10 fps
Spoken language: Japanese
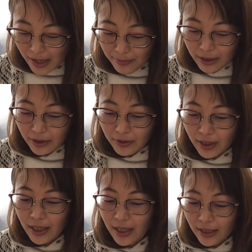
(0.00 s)
またこ
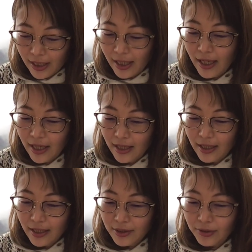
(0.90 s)
れからね、
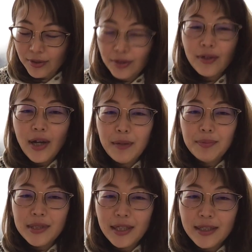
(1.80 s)
えー、ちょこちょこ
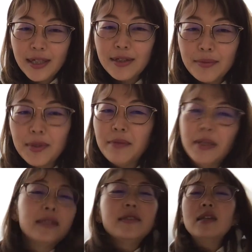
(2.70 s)
アップしていきたいと思い
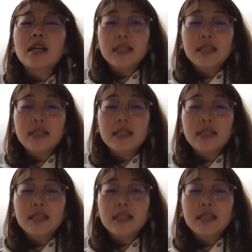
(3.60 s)
ます。